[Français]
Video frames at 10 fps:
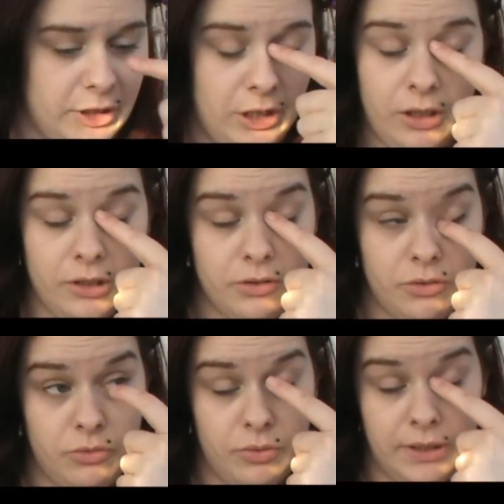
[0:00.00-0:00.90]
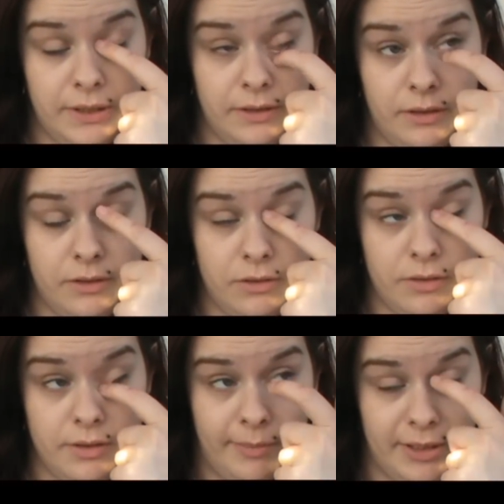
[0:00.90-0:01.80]
Ensuite,
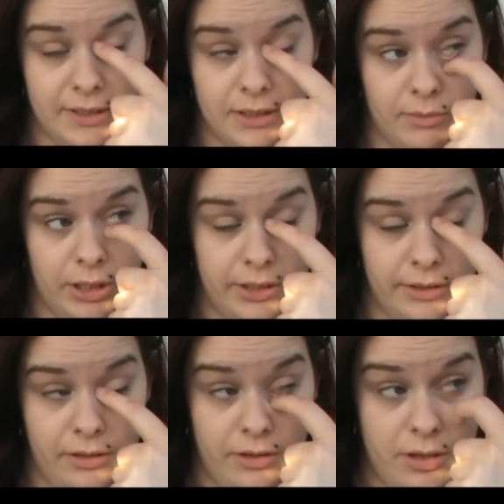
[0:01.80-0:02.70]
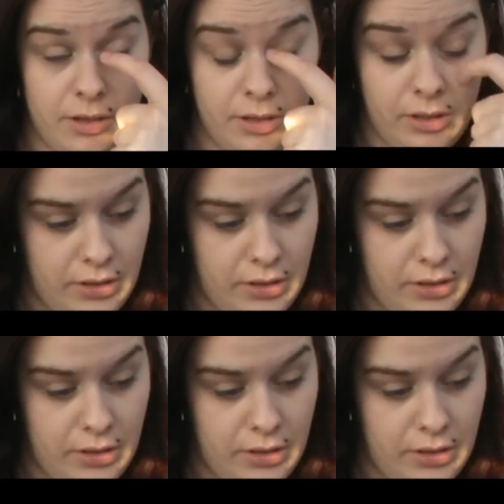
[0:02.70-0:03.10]
c'est de l'œil.